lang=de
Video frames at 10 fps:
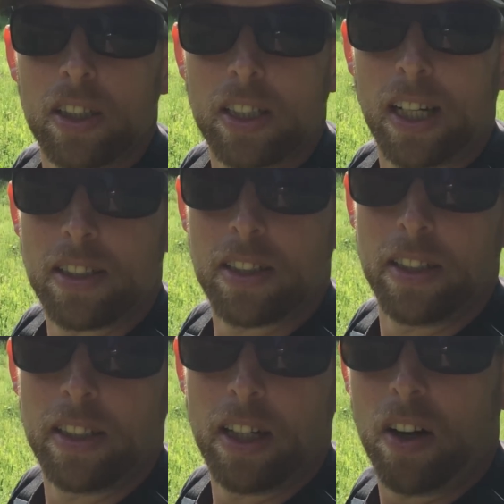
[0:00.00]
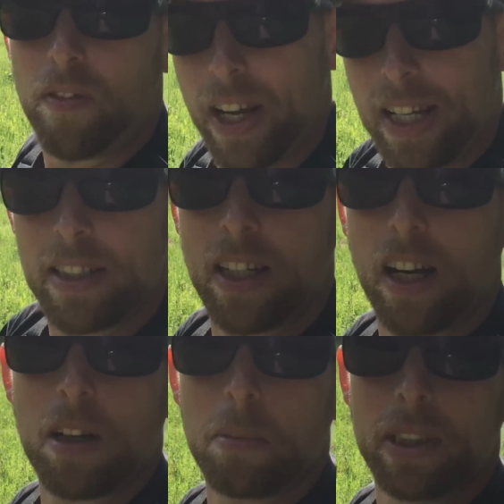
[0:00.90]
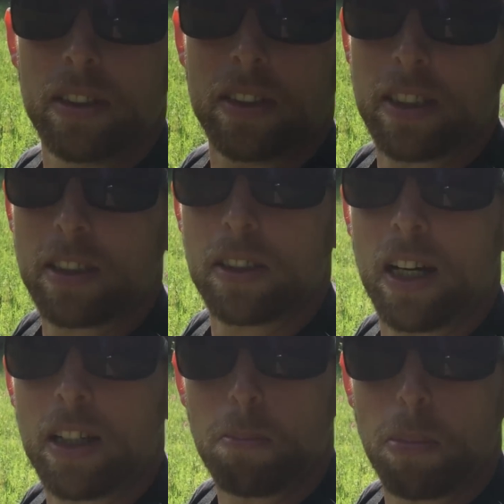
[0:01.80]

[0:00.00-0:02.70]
Ganze fertig habe, das andere